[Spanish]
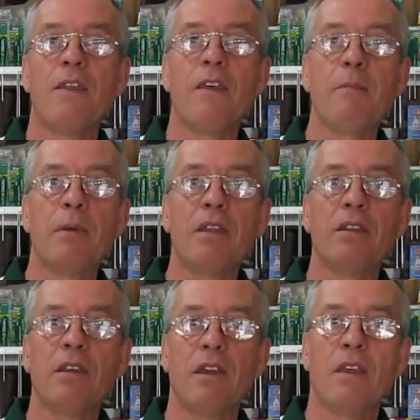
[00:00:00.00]

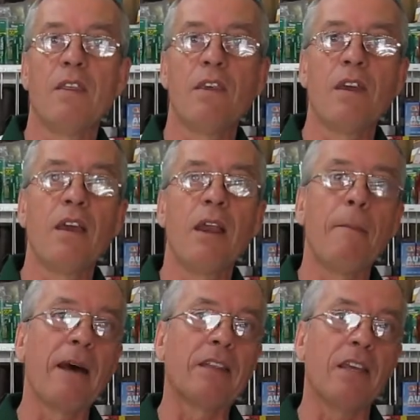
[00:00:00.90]
depende del
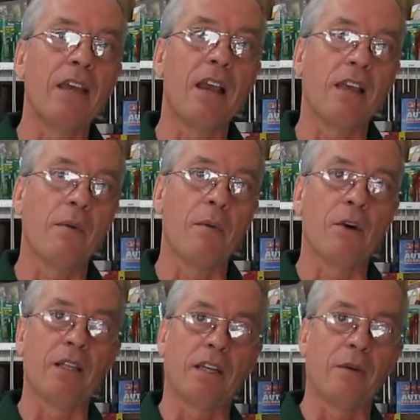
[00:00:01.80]
material que
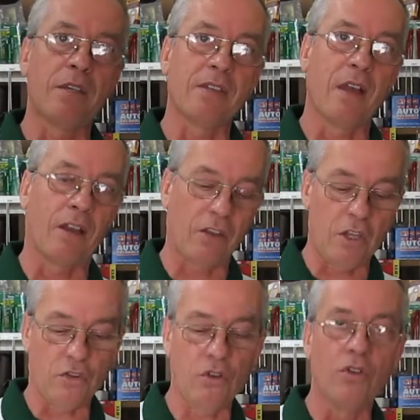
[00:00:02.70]
vamos a atravesar, de
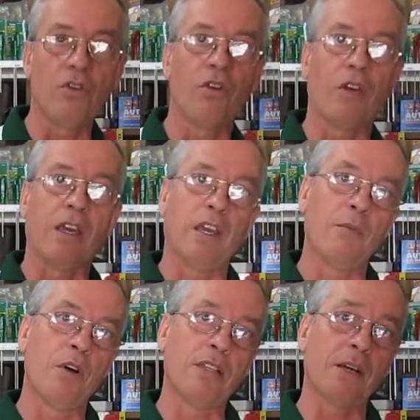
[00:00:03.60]
todo lo que
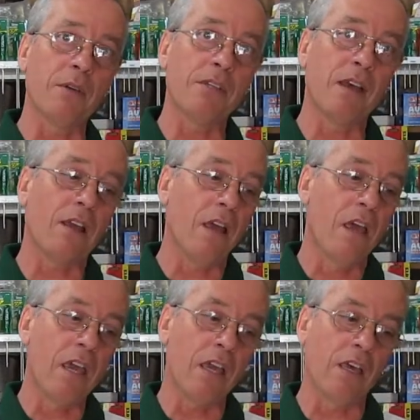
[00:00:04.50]
queremos atravesar
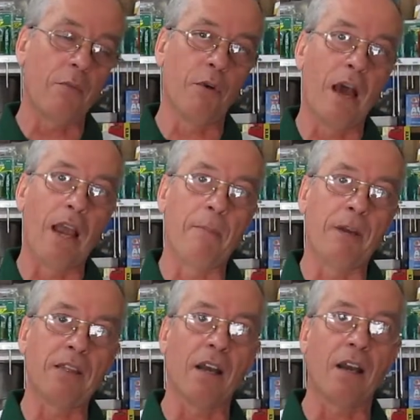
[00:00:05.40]
y que después al
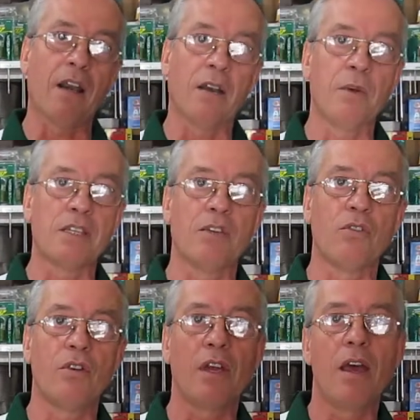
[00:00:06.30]
apretar la
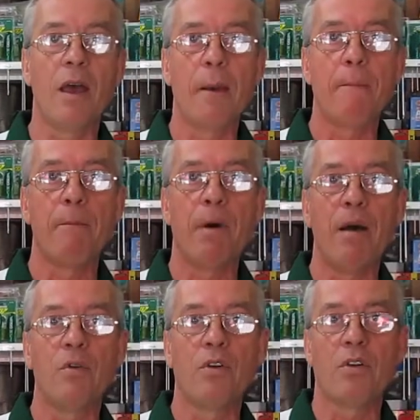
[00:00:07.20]
remachadora
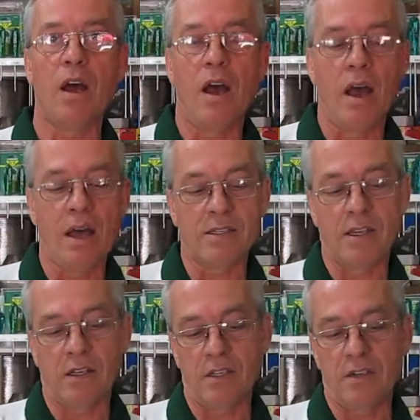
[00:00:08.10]
vamos a
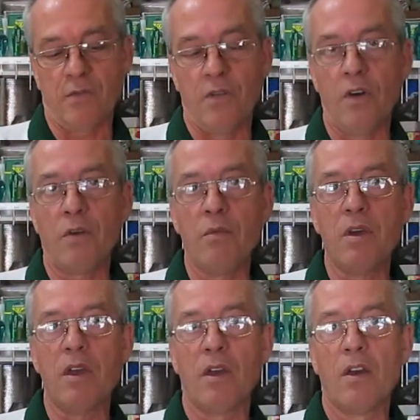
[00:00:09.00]
hacer que se
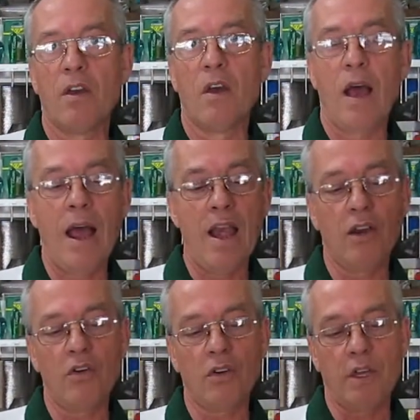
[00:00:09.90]
forme
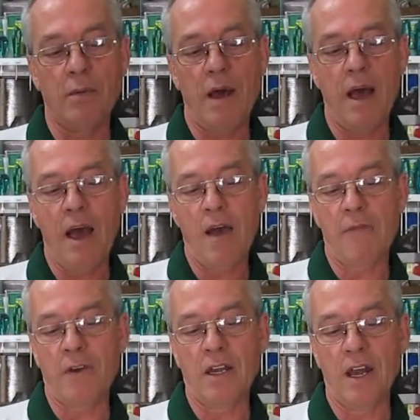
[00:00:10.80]
algo que va a
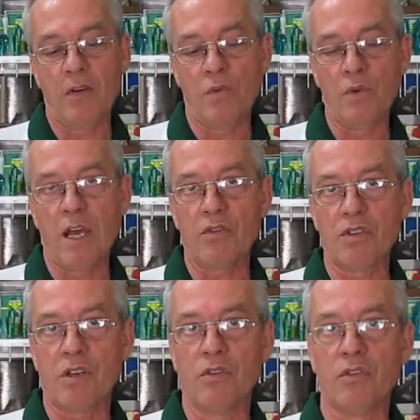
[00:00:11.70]
frenar una
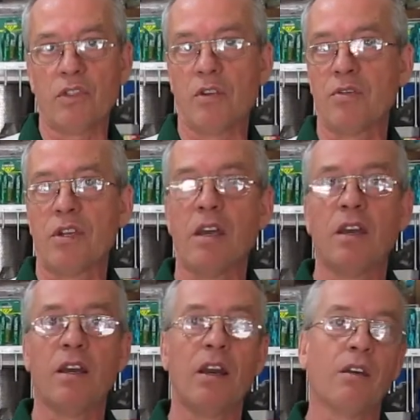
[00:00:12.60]
cosa con otra. O sea, en
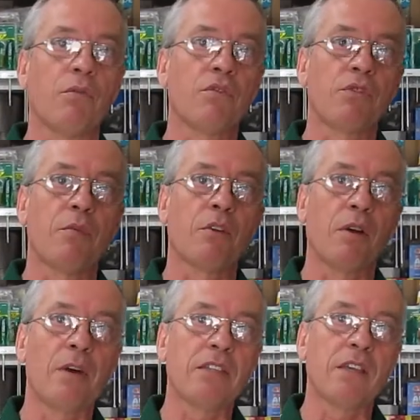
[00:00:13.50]
general cuando usamos
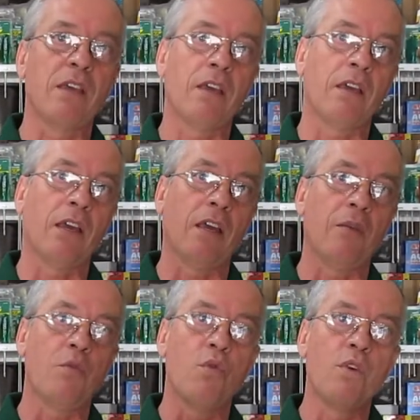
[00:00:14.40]
remaches es que
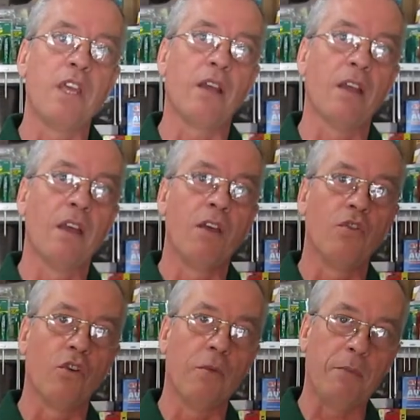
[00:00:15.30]
queremos unir
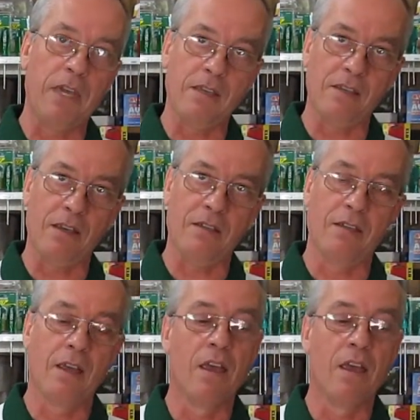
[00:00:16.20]
dos piezas.